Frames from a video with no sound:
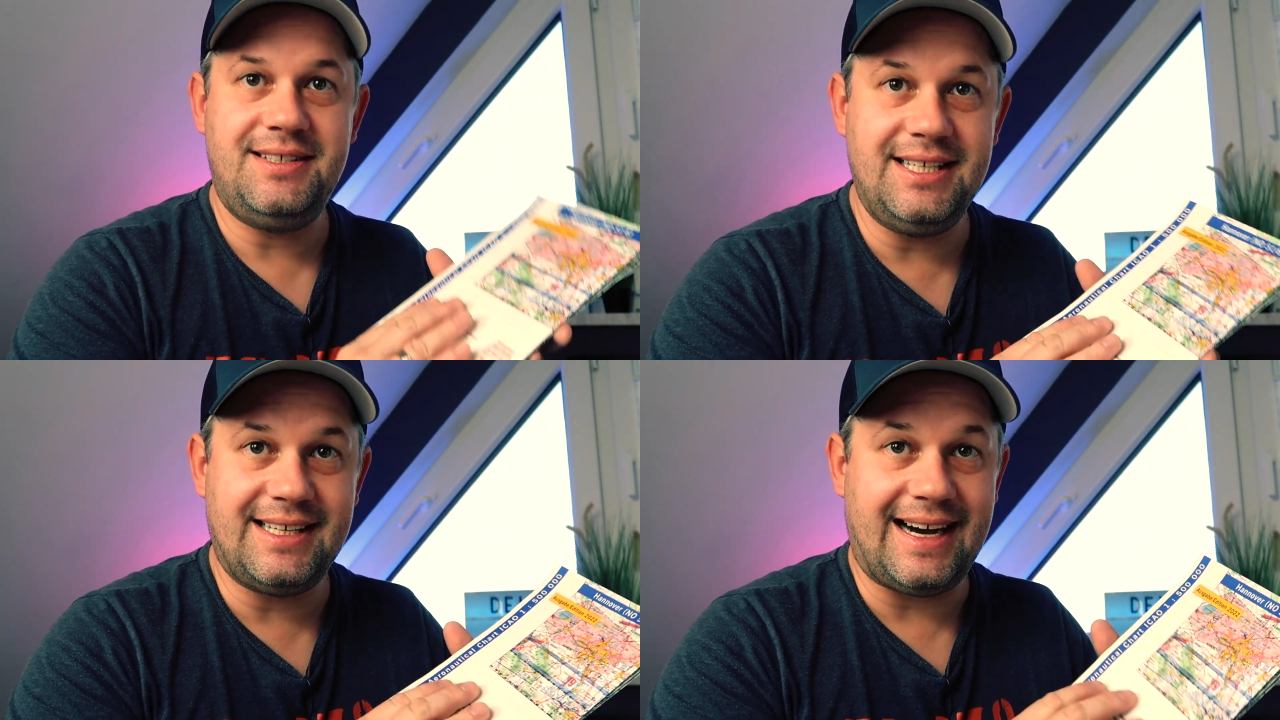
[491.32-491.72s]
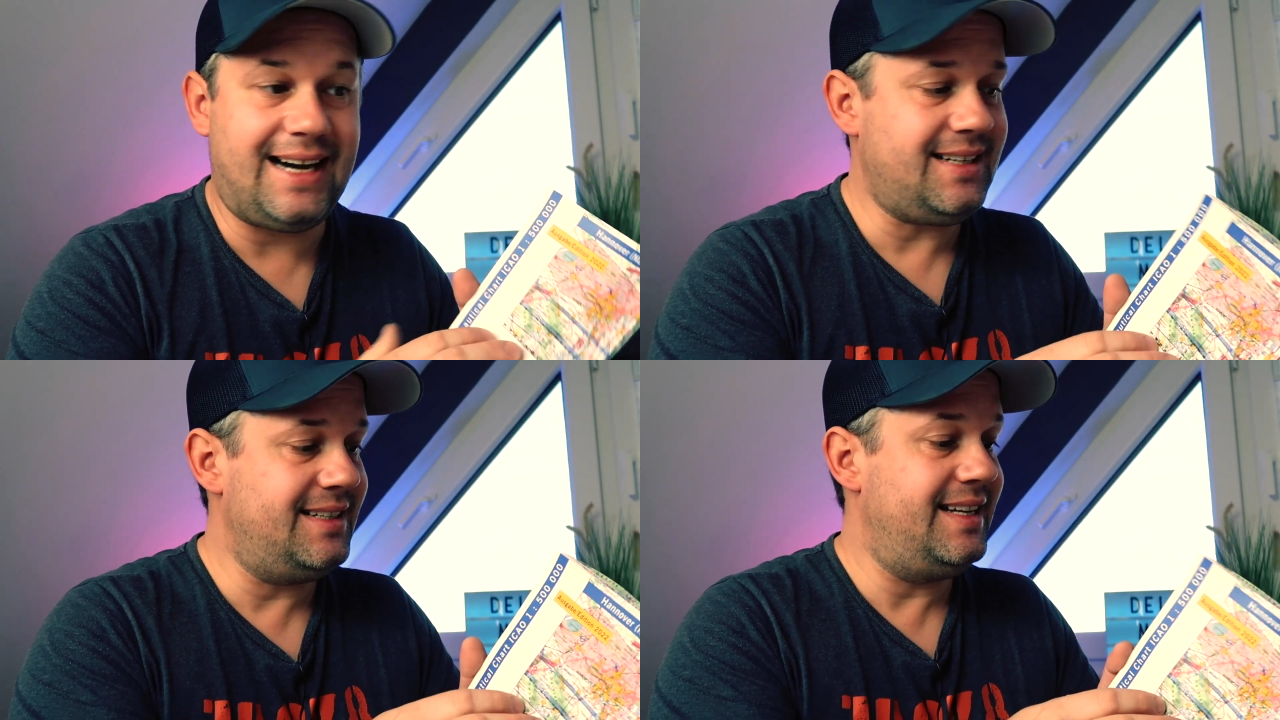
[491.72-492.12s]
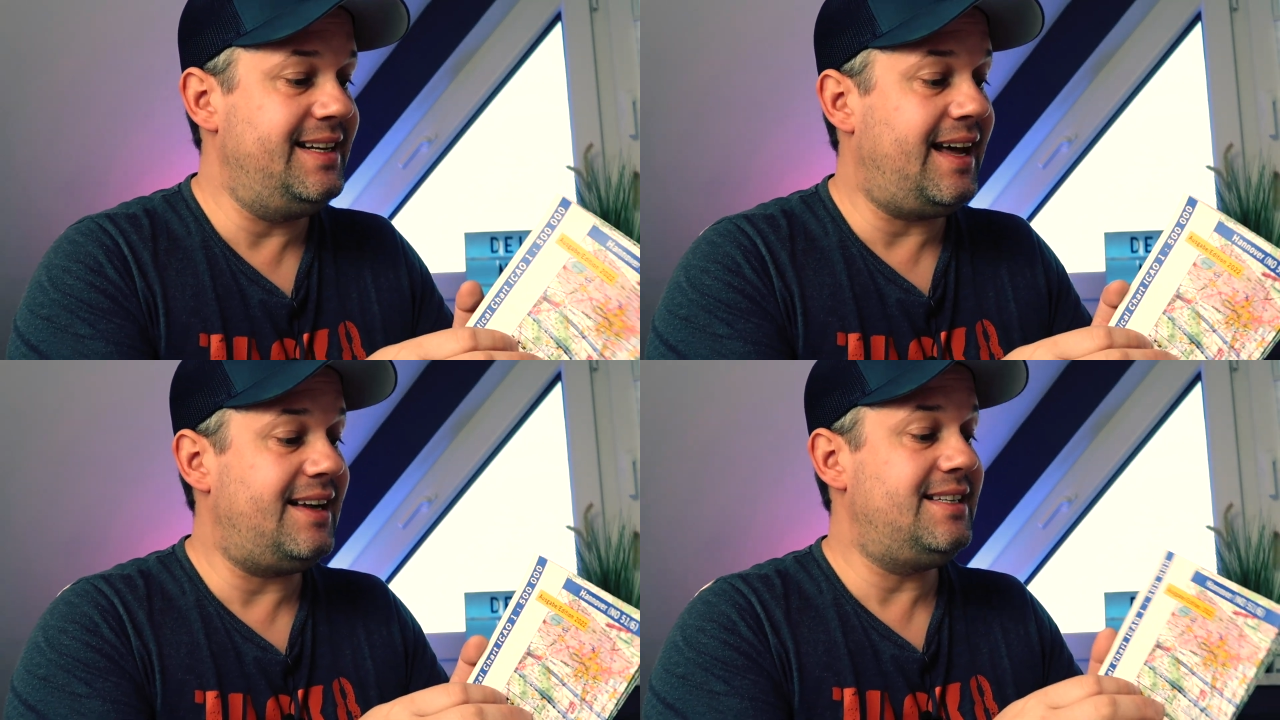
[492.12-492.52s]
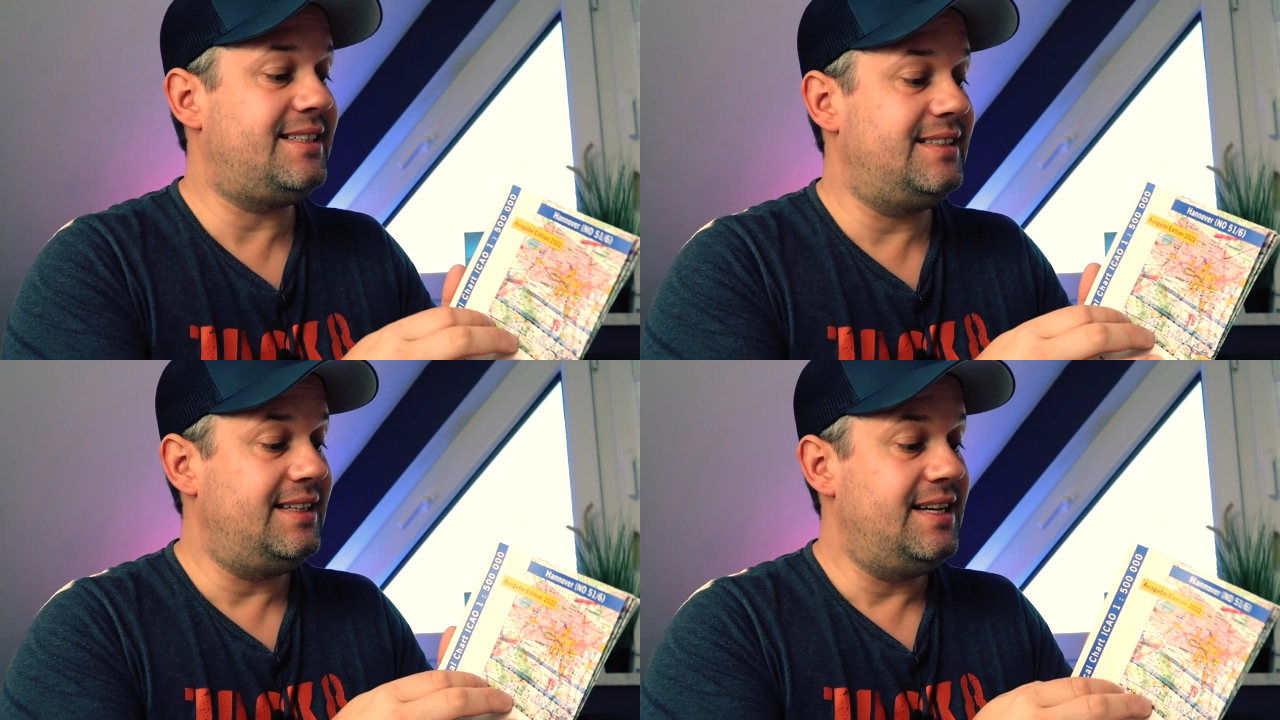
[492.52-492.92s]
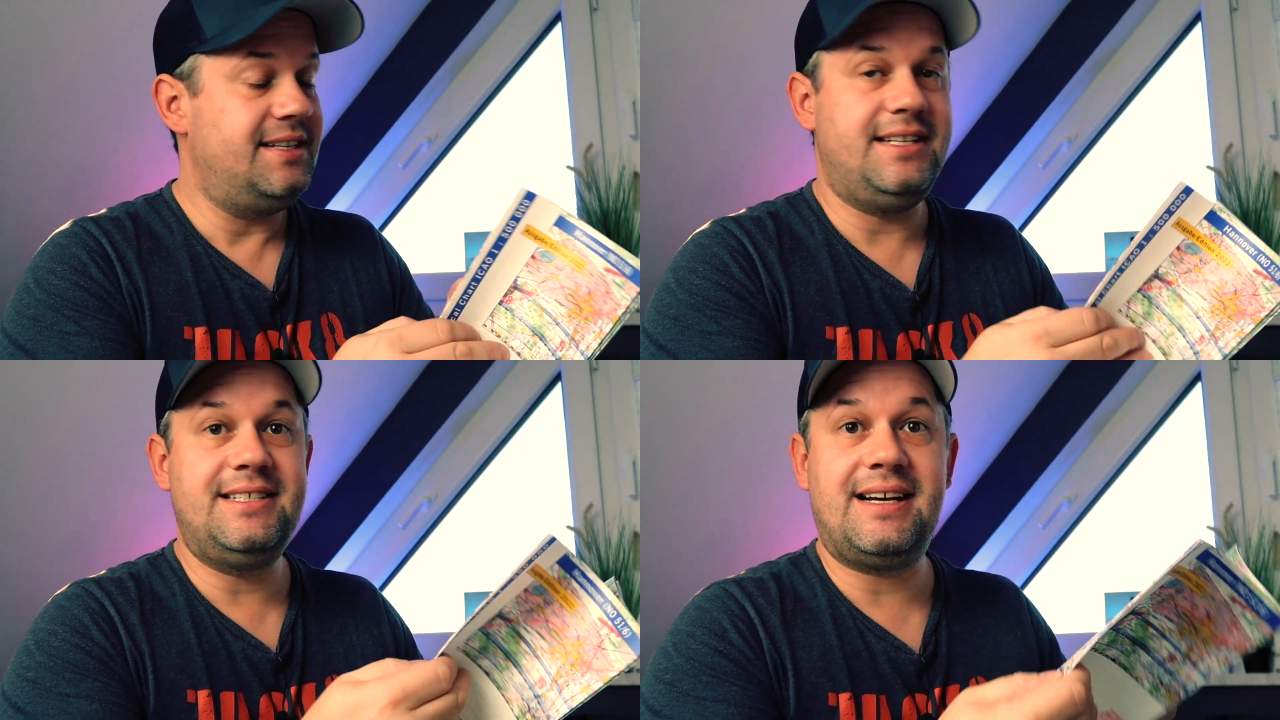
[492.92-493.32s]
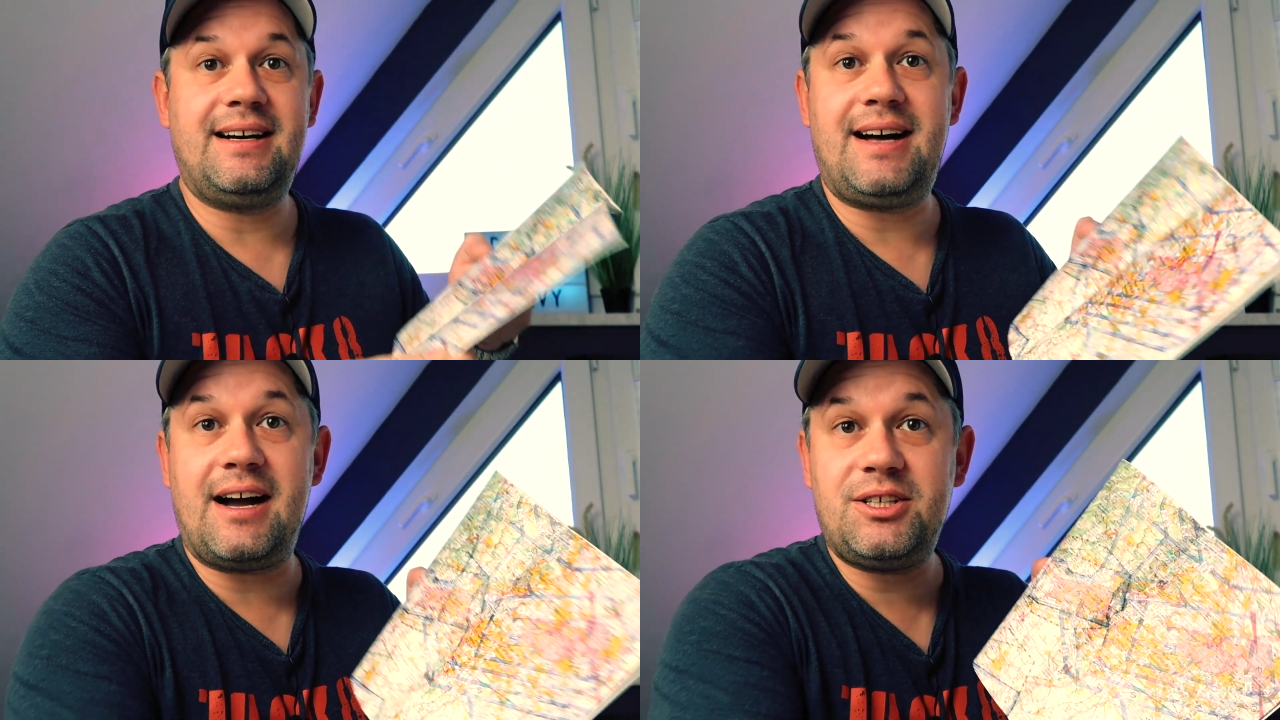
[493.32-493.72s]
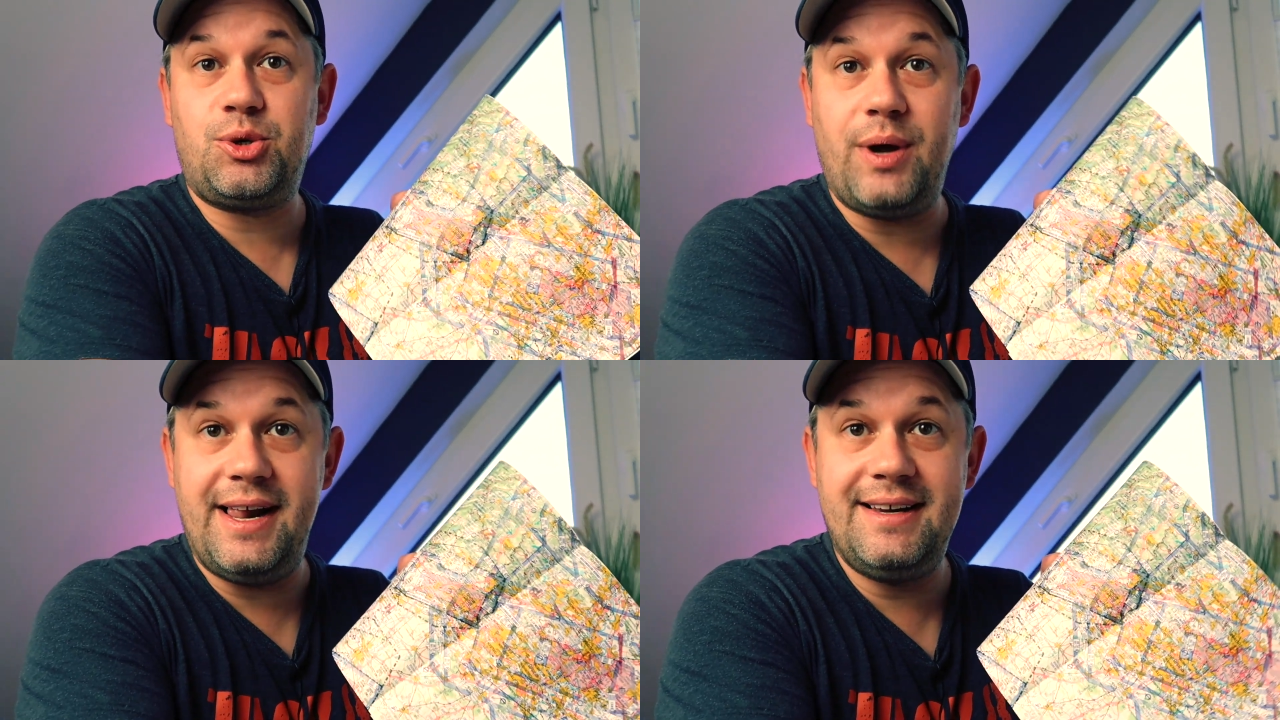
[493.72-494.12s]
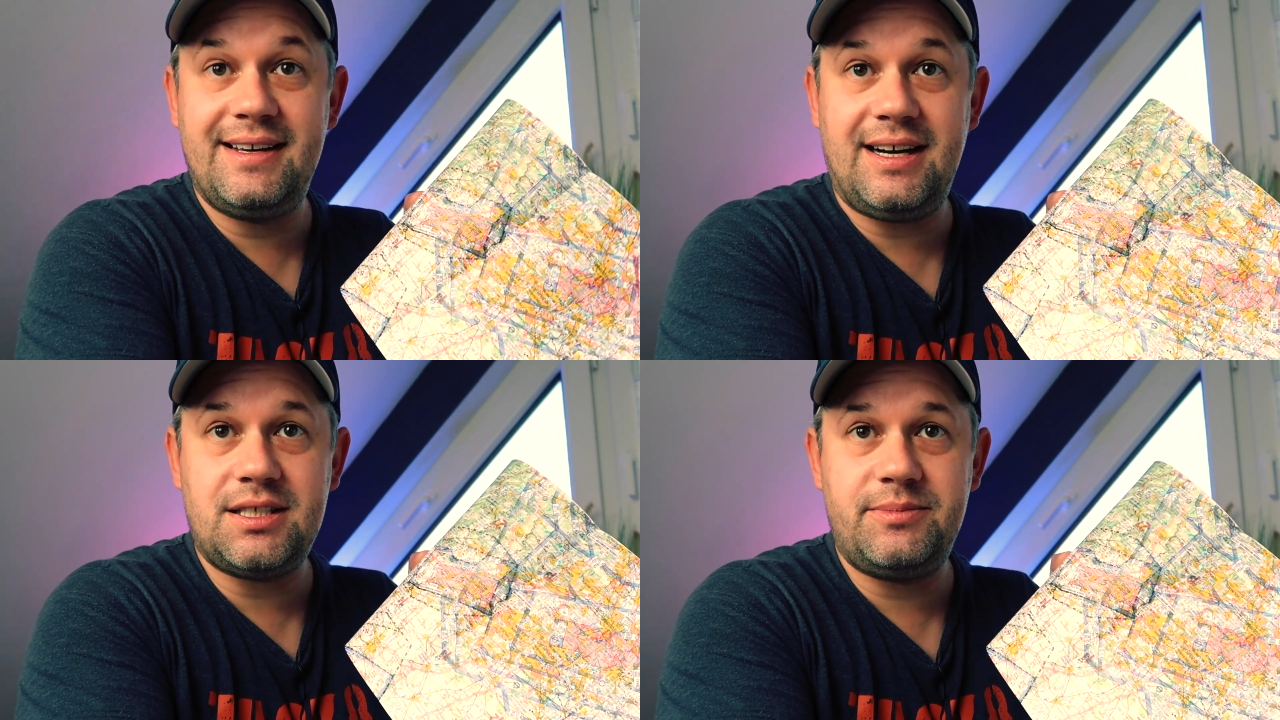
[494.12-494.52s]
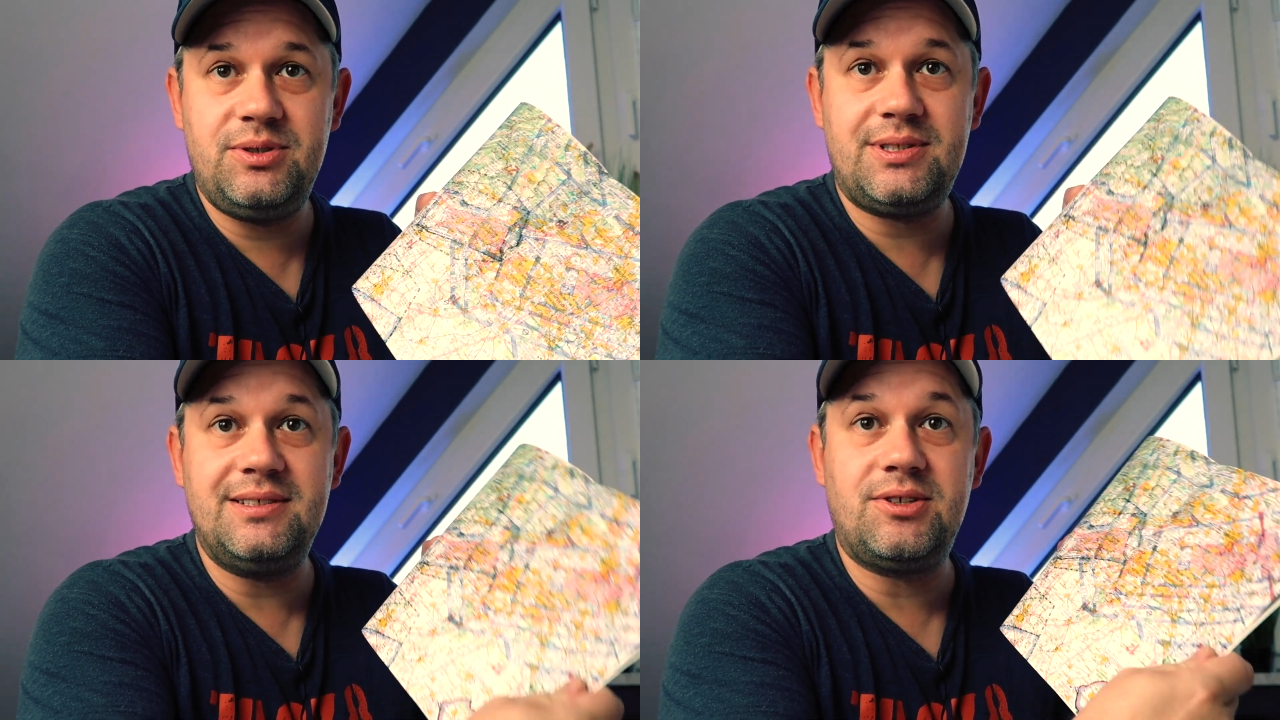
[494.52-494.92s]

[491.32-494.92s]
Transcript: die Karteninhalte dieser aktuellen Karte benutzen,